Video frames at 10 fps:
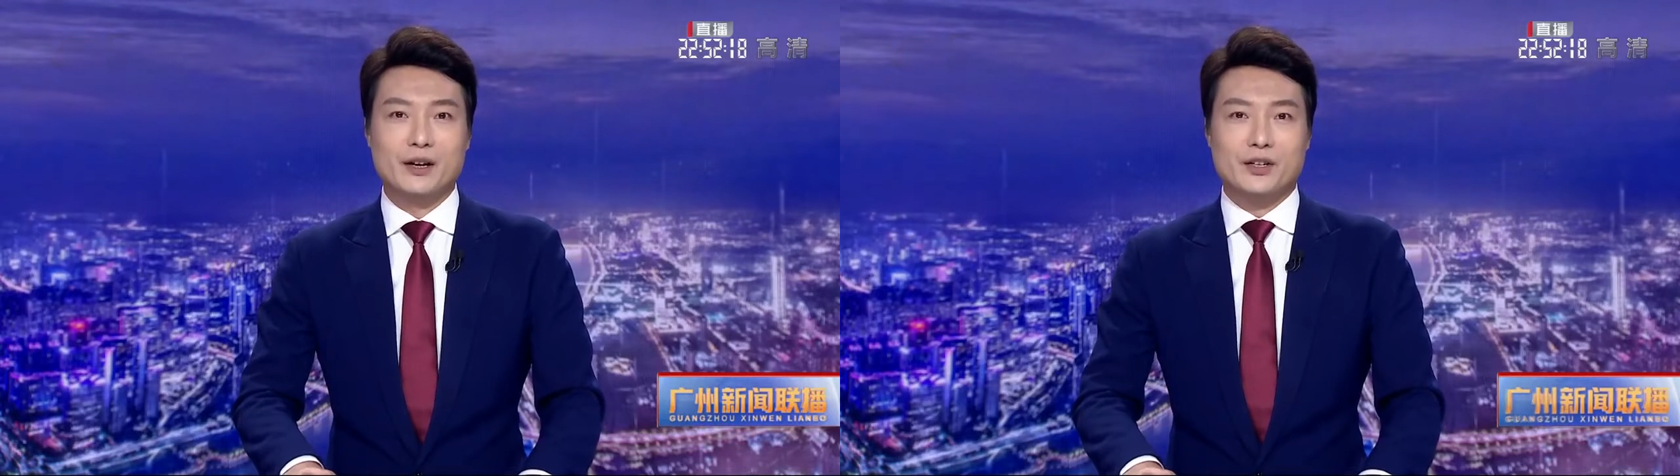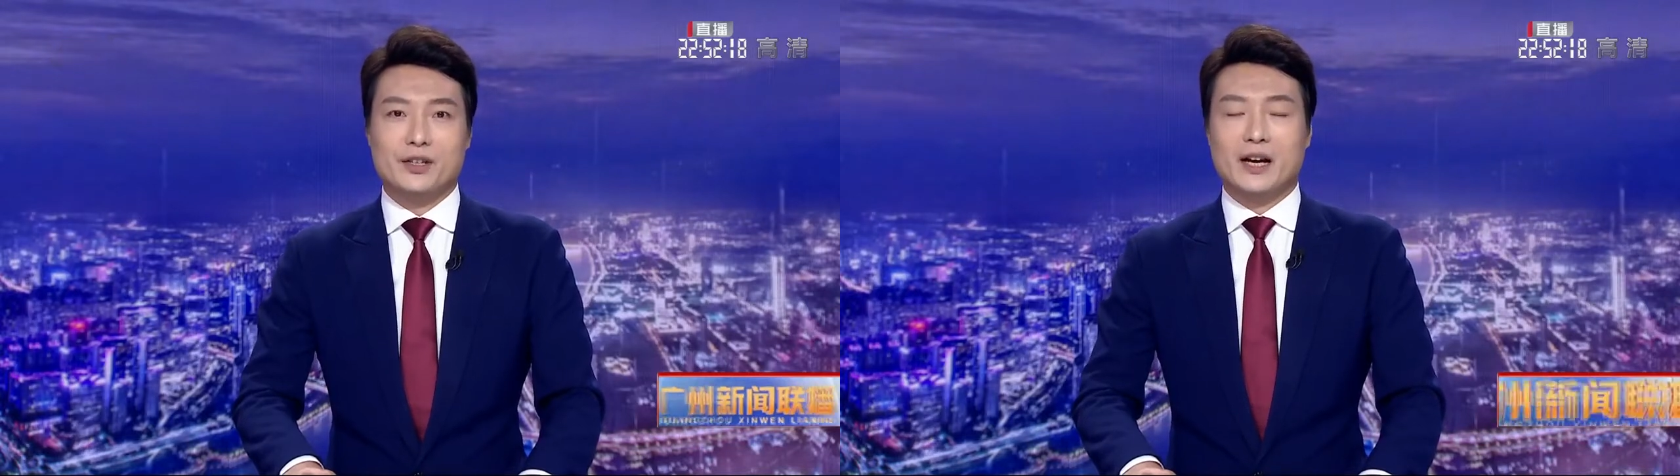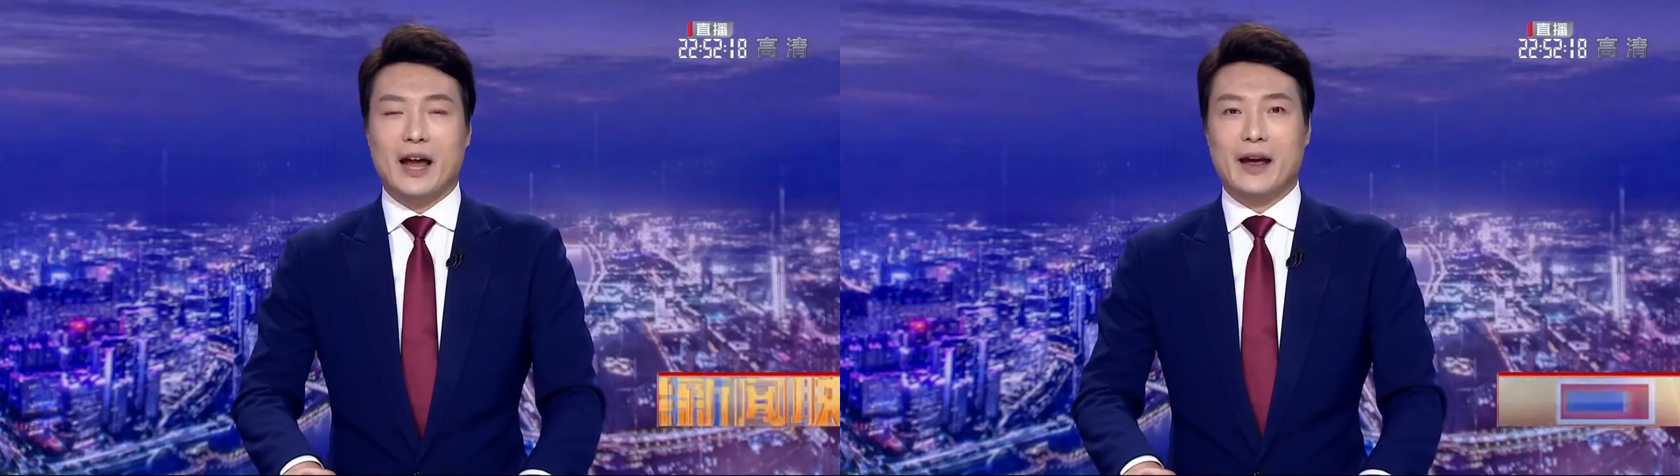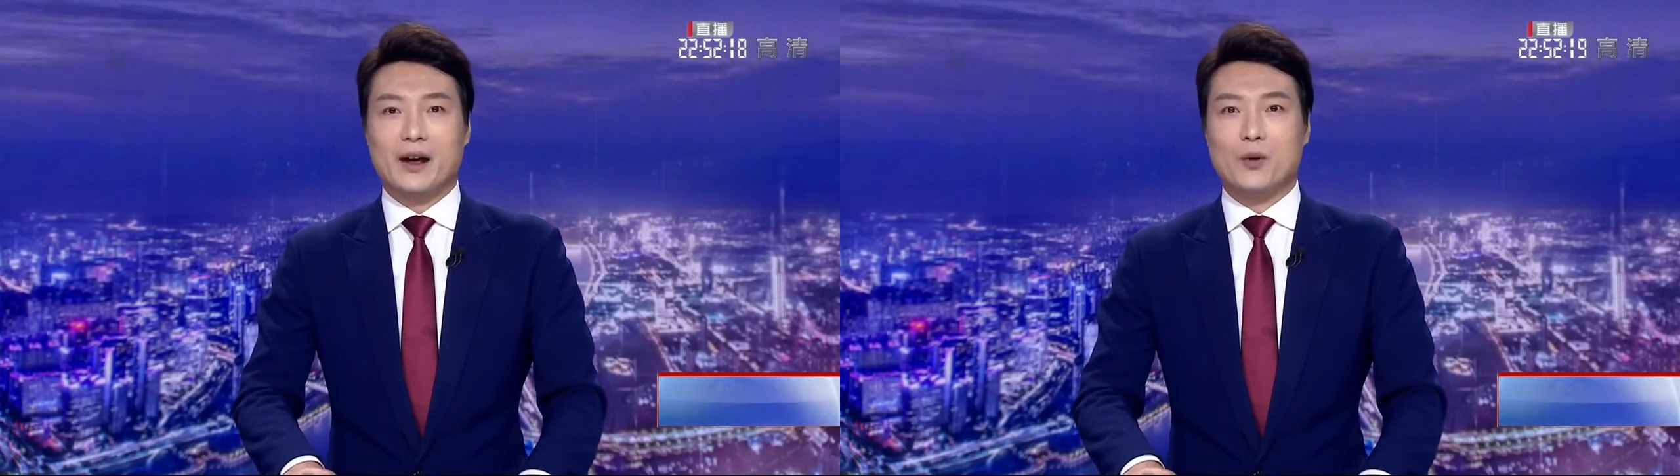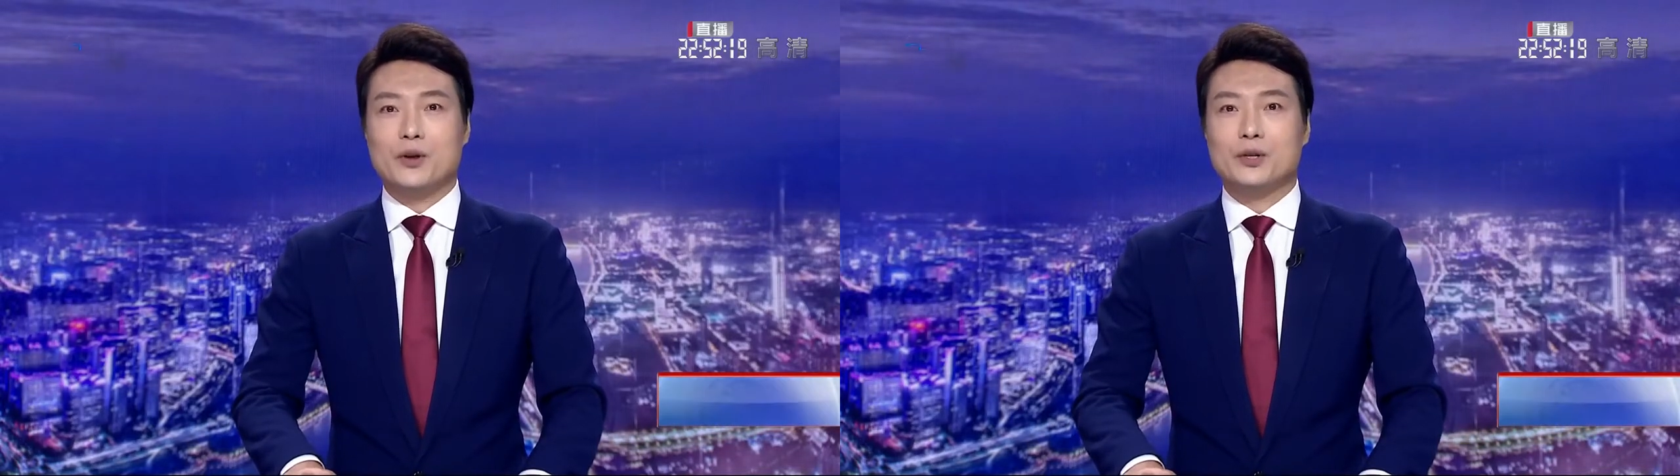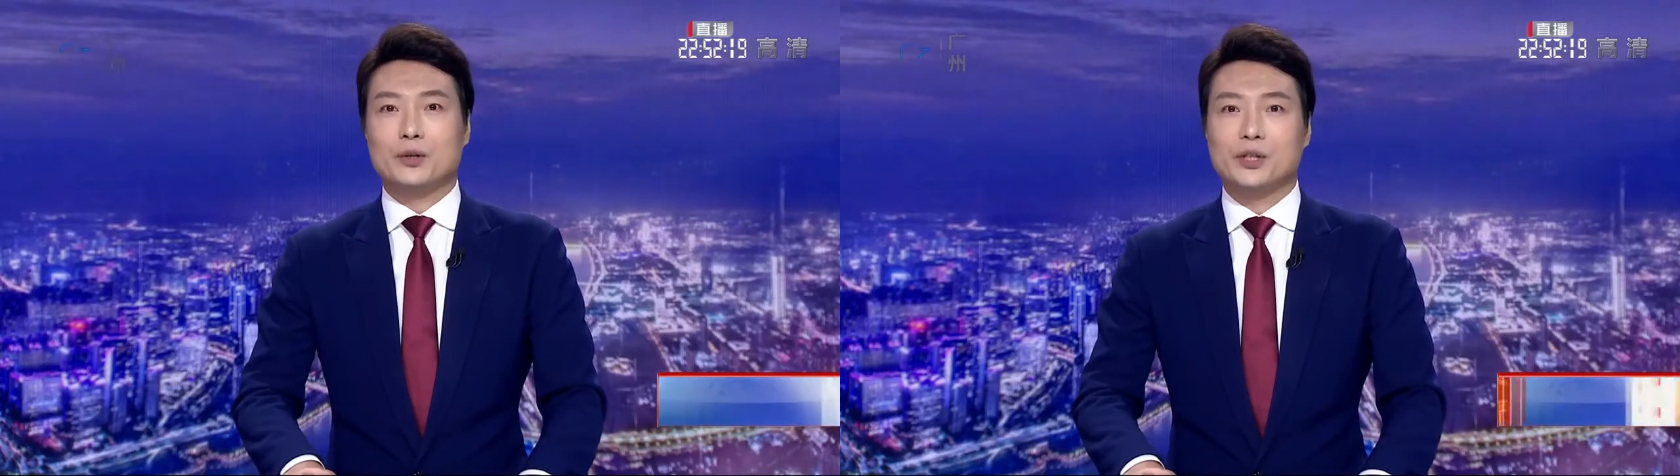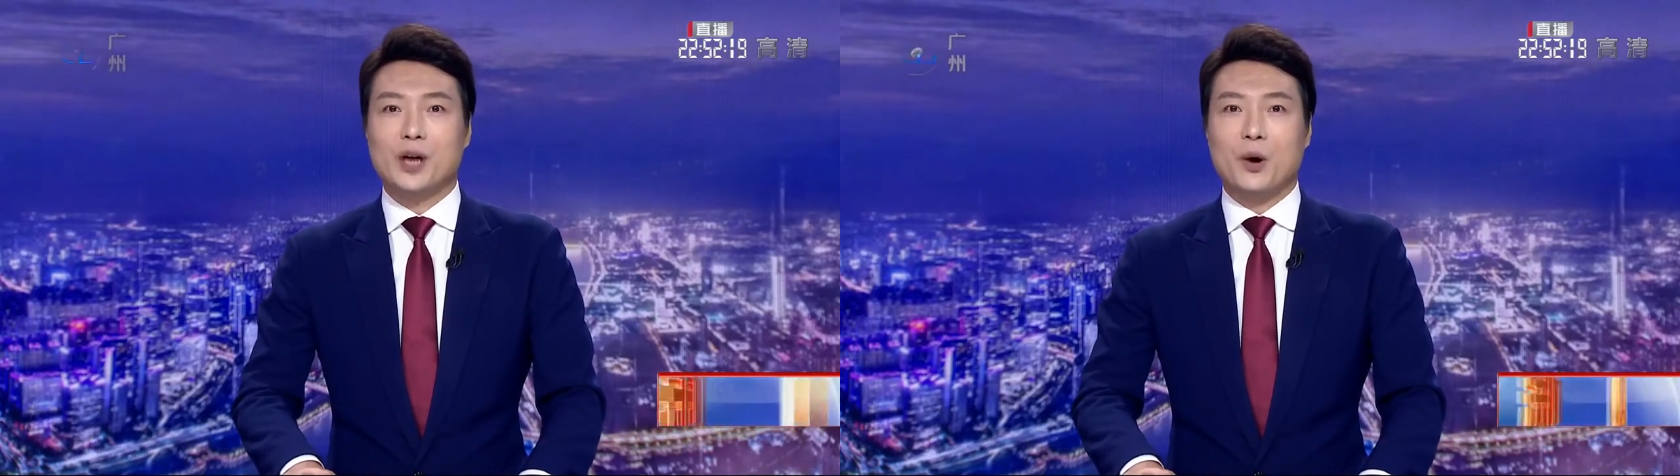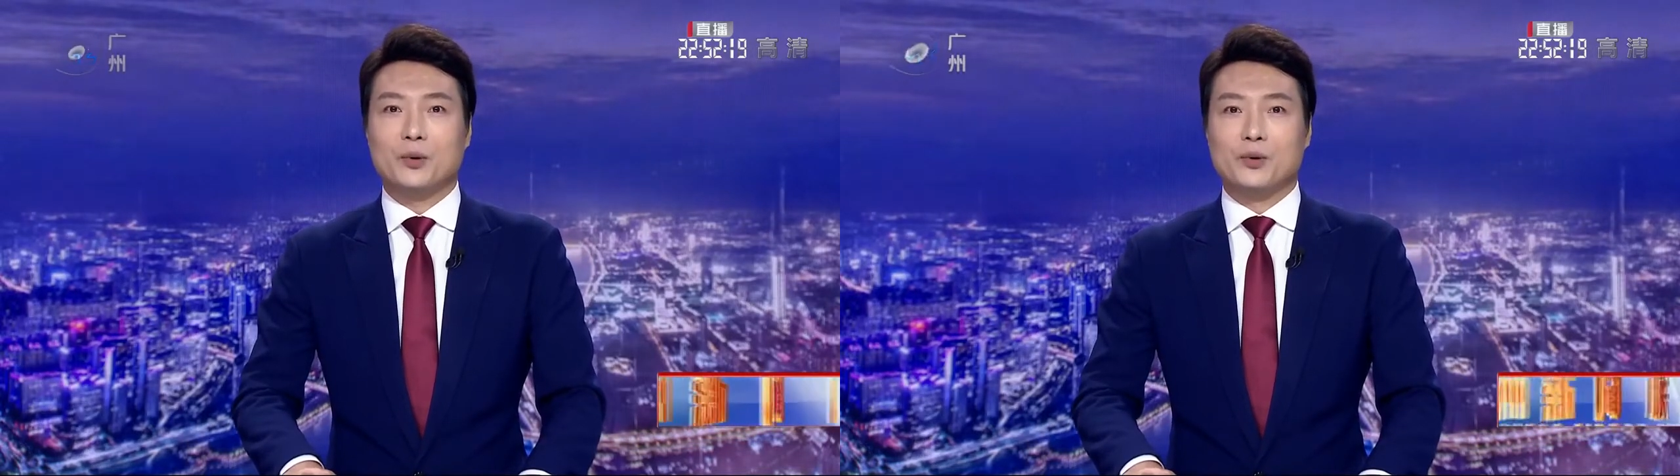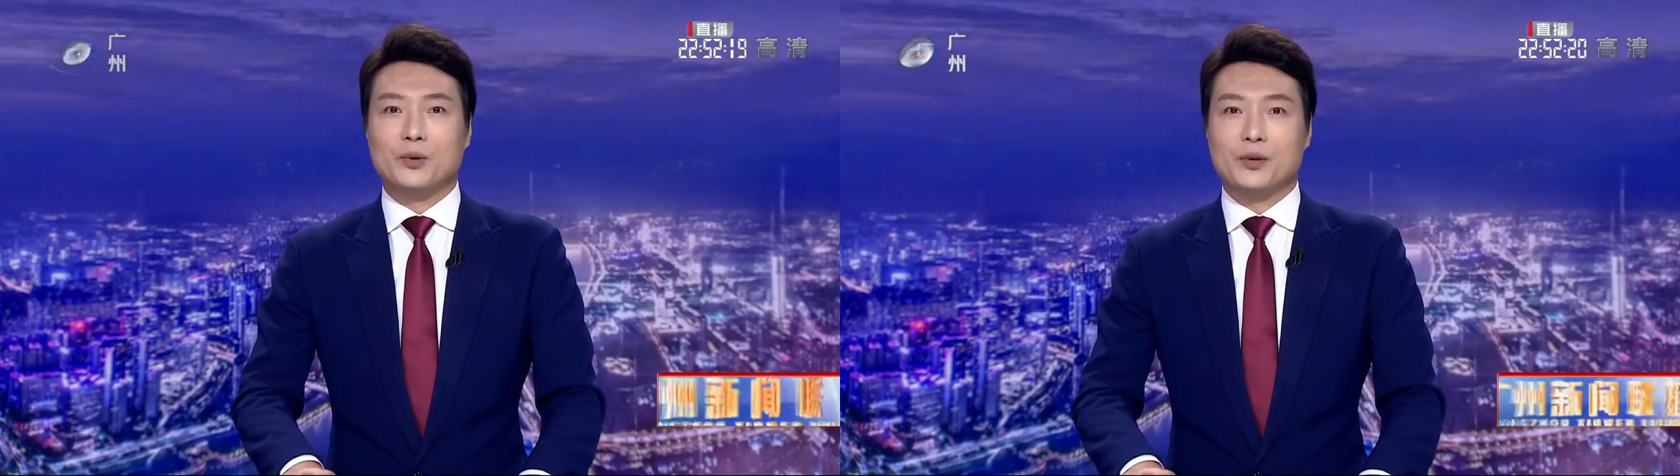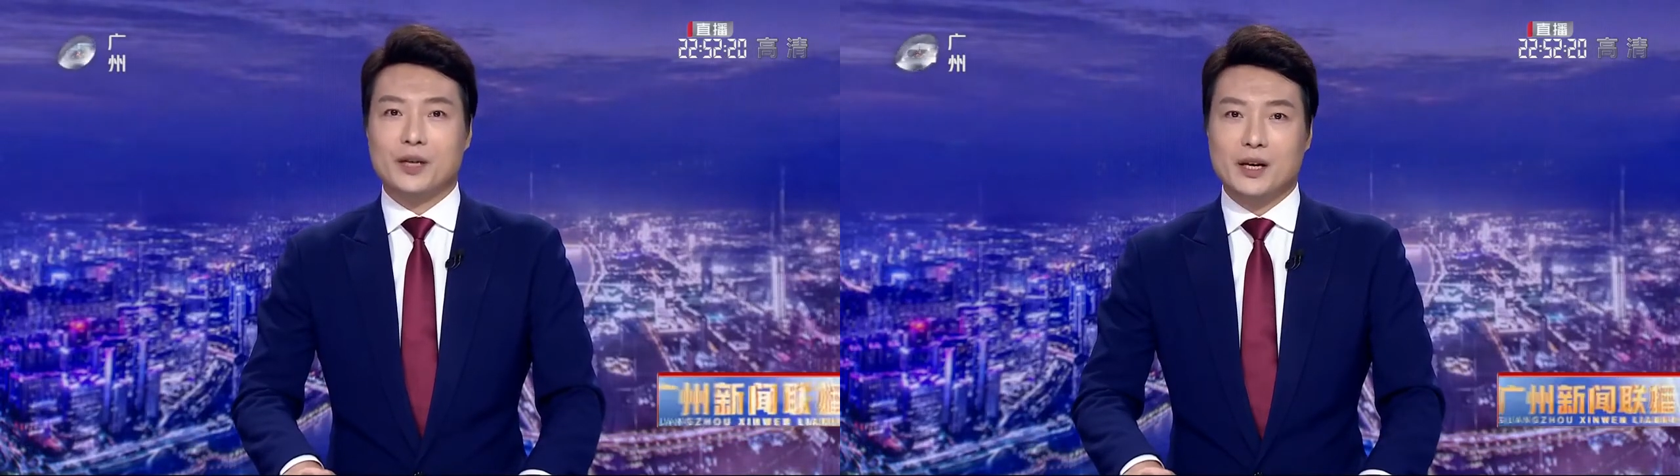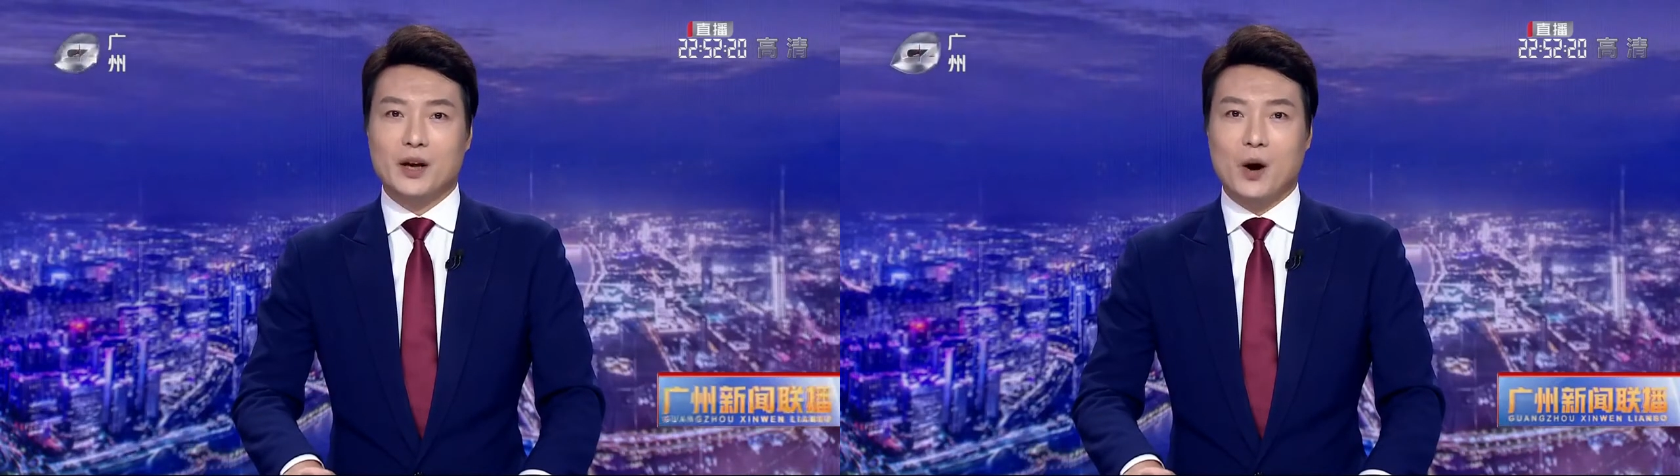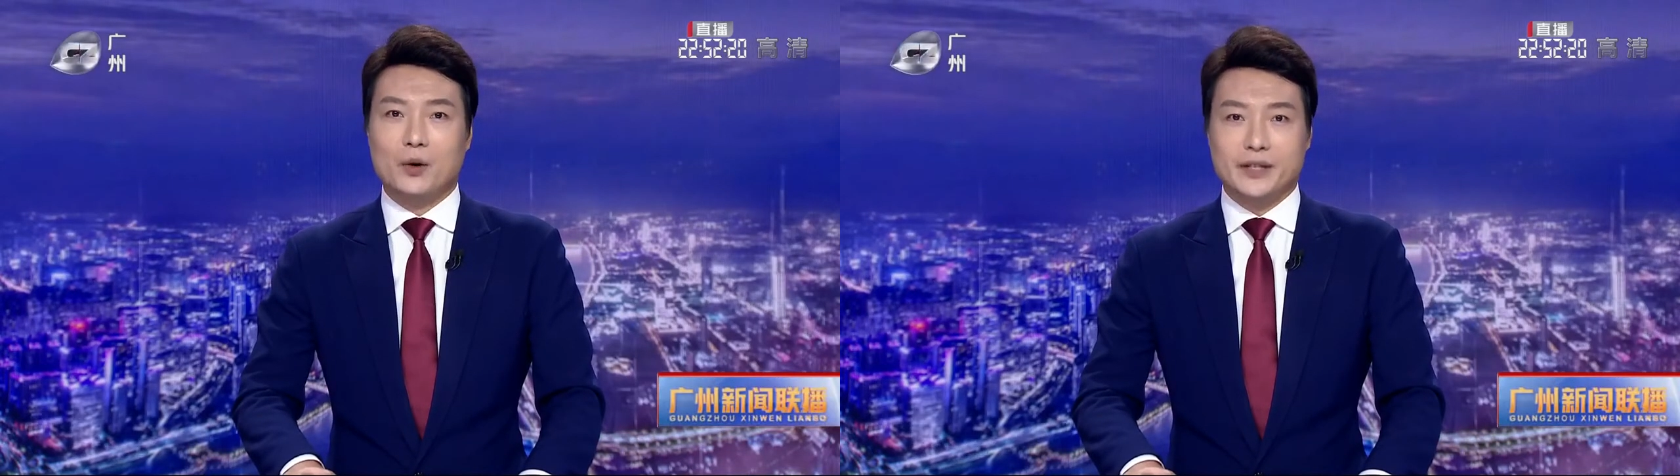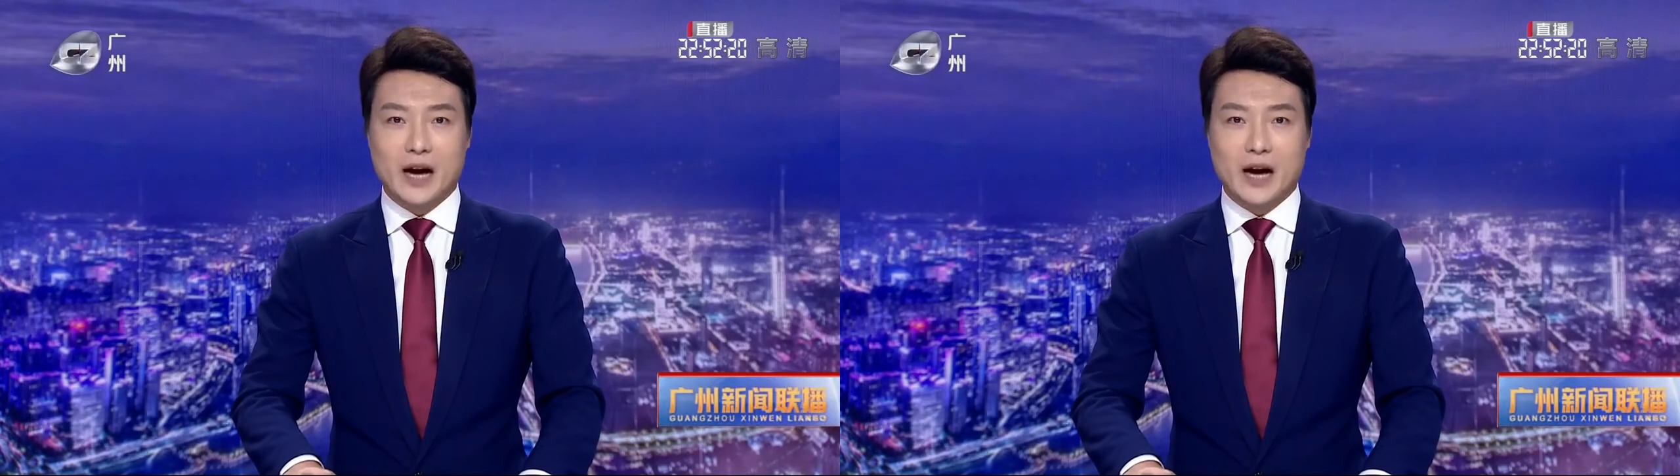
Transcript: 十年来，广州教育、医疗、